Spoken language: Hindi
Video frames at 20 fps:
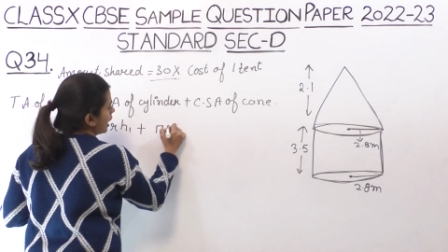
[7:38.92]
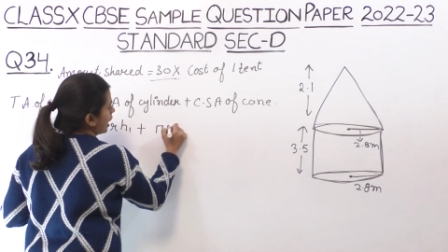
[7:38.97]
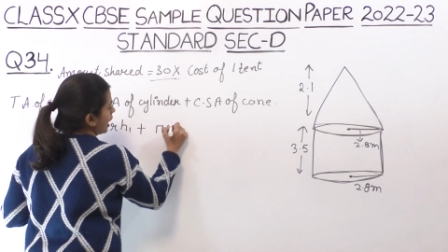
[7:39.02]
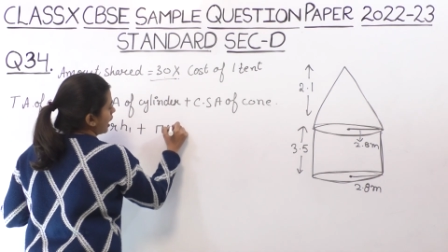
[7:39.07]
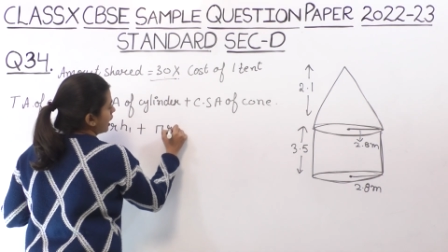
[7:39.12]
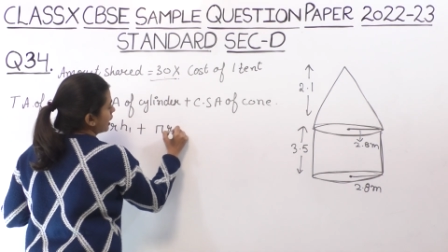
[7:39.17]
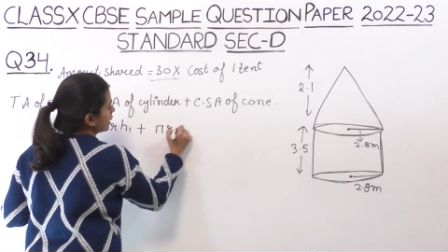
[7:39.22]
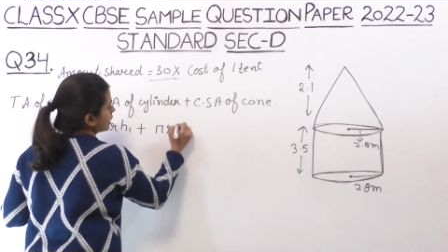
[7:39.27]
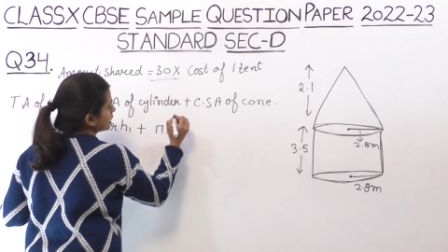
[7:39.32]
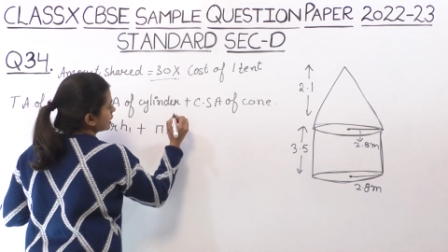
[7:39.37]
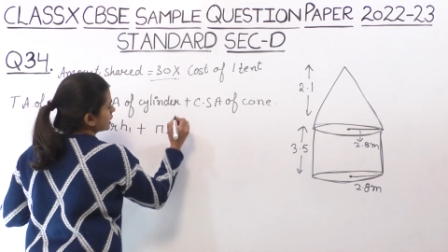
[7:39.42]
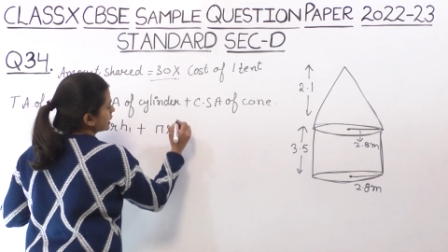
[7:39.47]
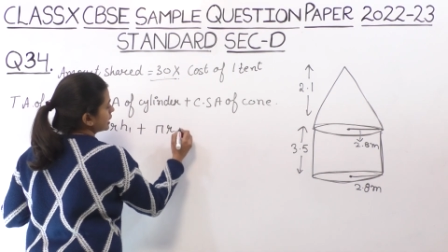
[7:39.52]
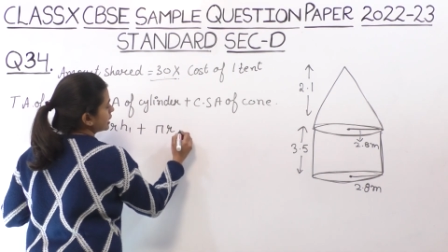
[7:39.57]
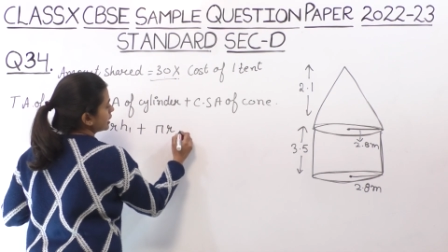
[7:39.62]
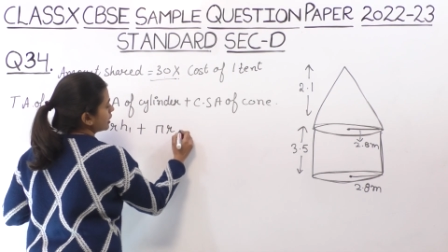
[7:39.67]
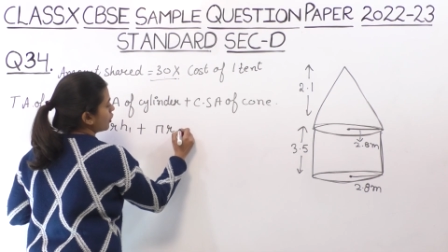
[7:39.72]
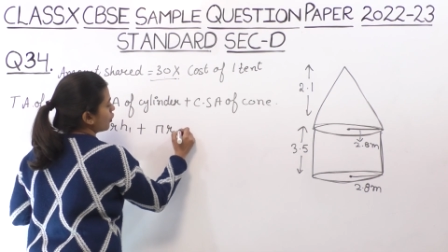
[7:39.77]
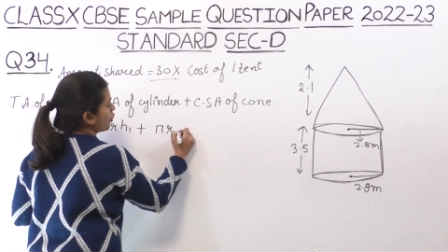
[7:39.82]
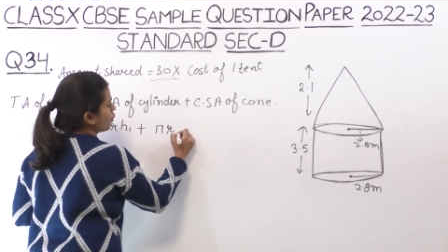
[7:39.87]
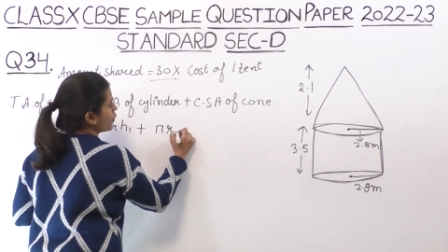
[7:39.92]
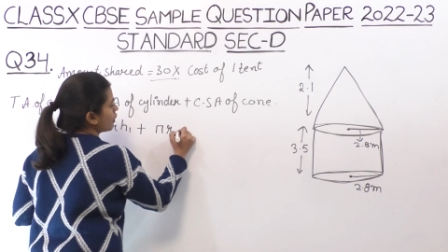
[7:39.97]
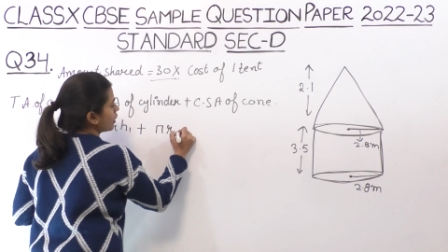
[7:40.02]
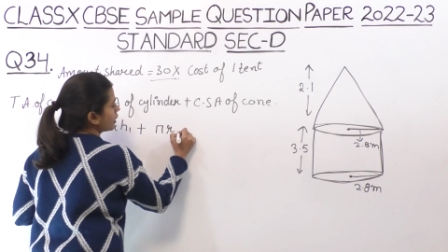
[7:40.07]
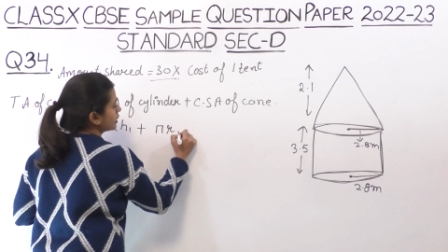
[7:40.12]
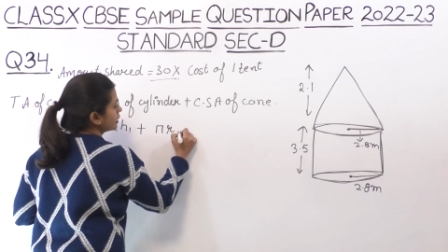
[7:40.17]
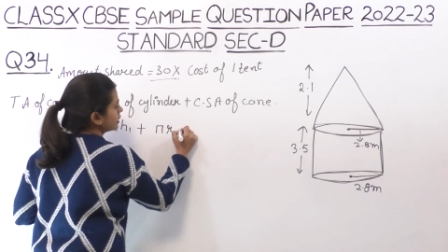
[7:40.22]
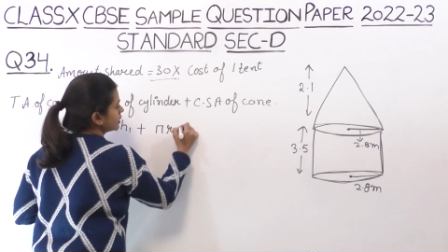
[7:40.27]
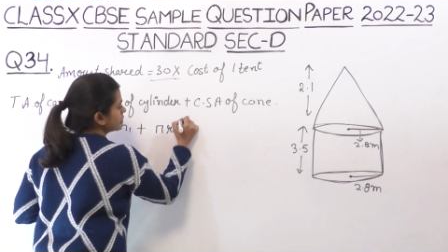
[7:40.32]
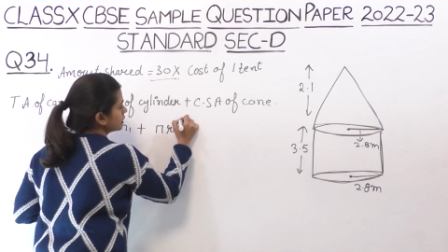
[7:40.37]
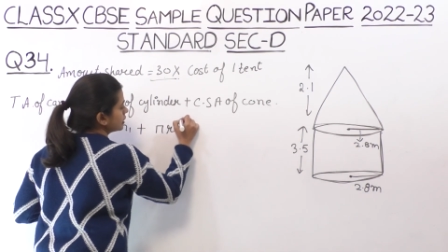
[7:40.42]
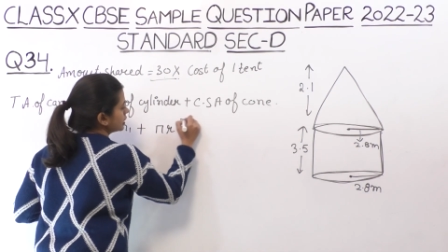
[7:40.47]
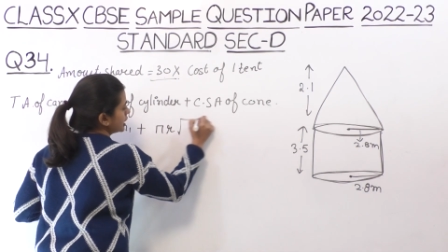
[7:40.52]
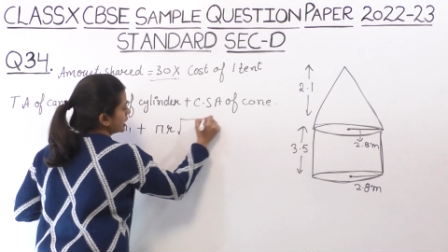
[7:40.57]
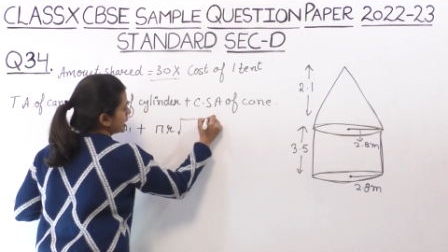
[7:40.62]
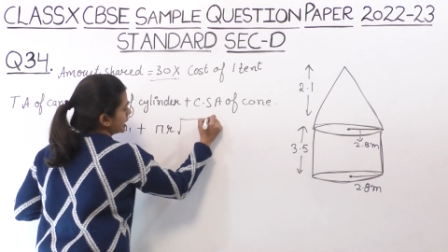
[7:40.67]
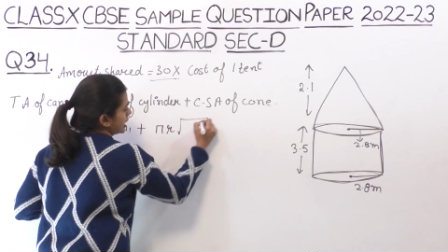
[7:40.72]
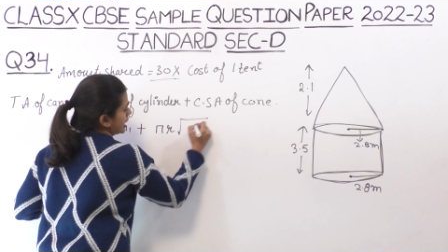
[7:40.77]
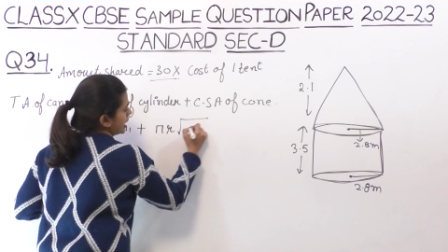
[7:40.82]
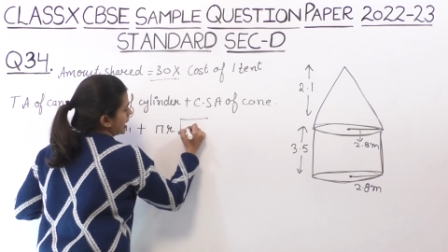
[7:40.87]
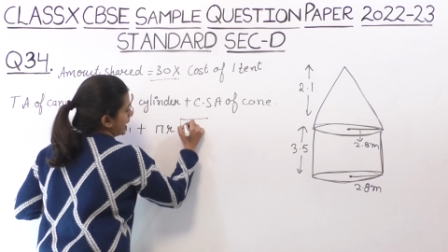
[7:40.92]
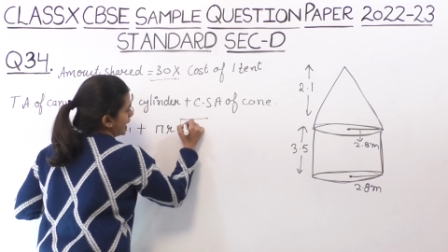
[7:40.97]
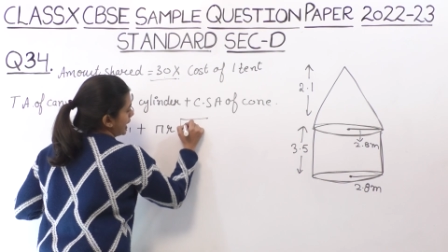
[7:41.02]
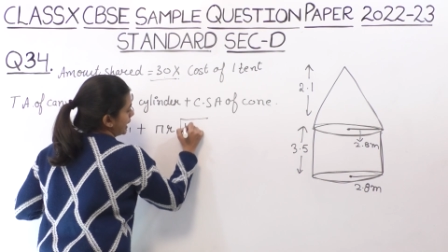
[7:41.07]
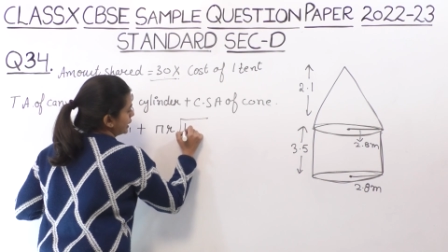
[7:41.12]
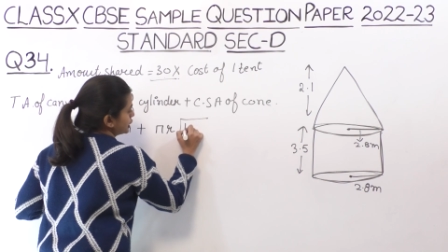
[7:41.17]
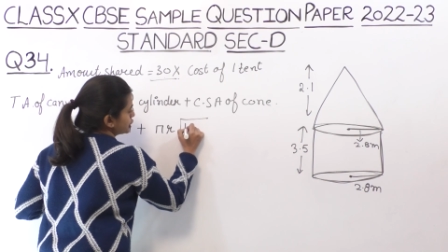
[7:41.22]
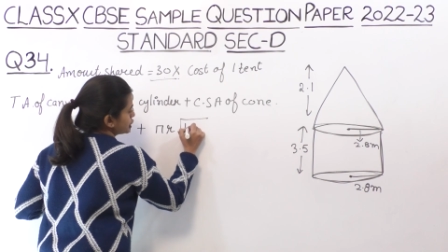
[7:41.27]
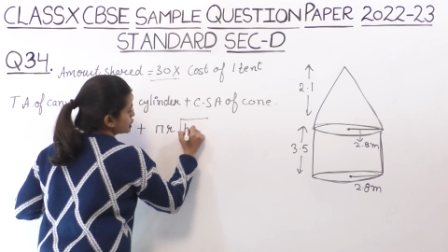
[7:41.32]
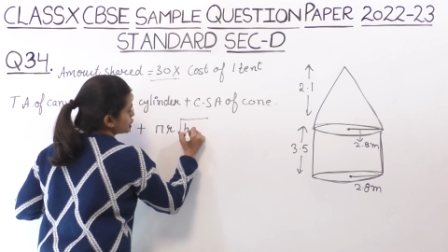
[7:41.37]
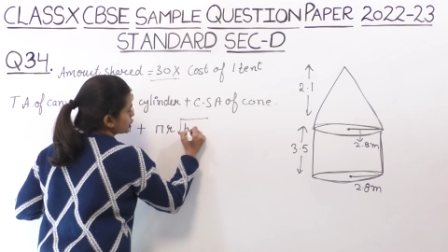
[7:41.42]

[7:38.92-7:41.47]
आर और एच